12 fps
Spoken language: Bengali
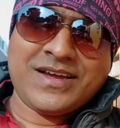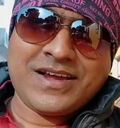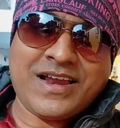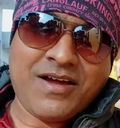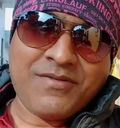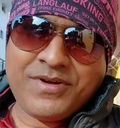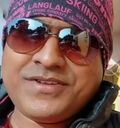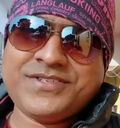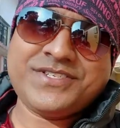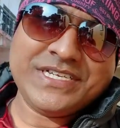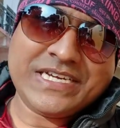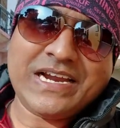ক্লাবের
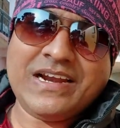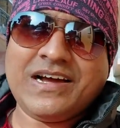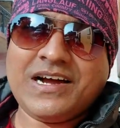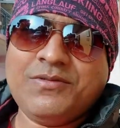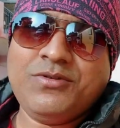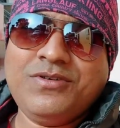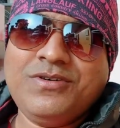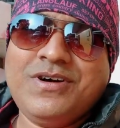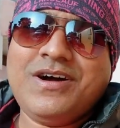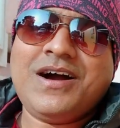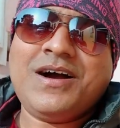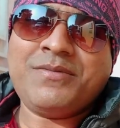স্টিকার লাগাবো
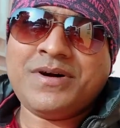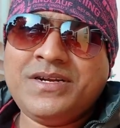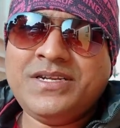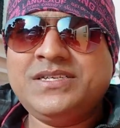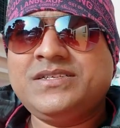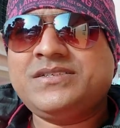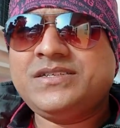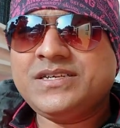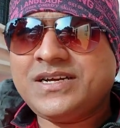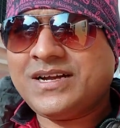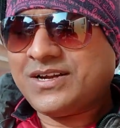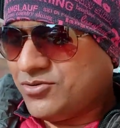আমার নিজের
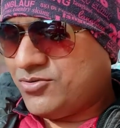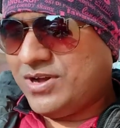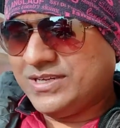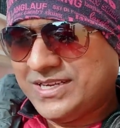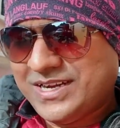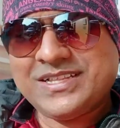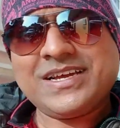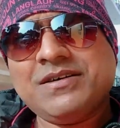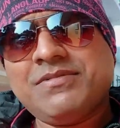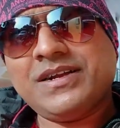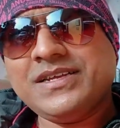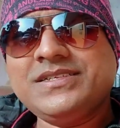স্টিকার কোনো এক জায়গা থেকে
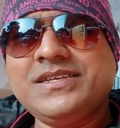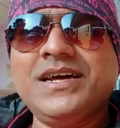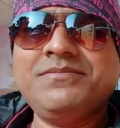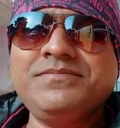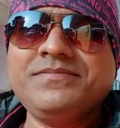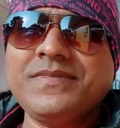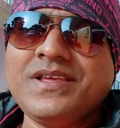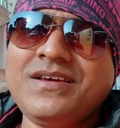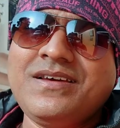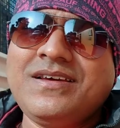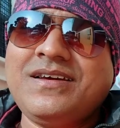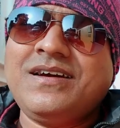বানিয়েছিলাম
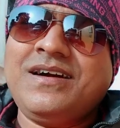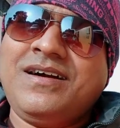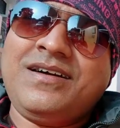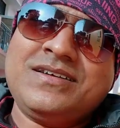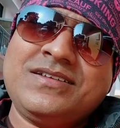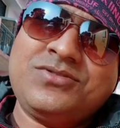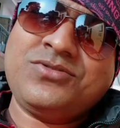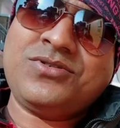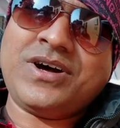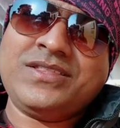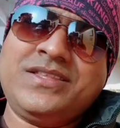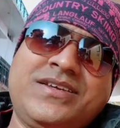তো
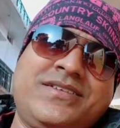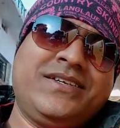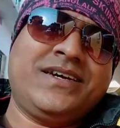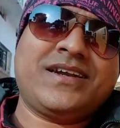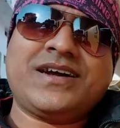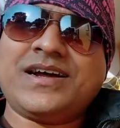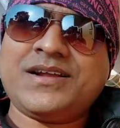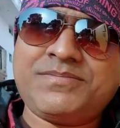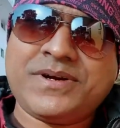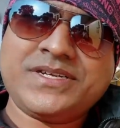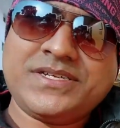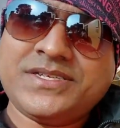অর্ধেক স্টিকার খারাপ
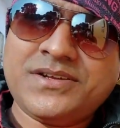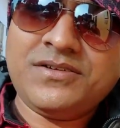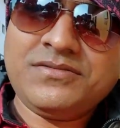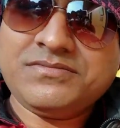পাঠিয়েছিল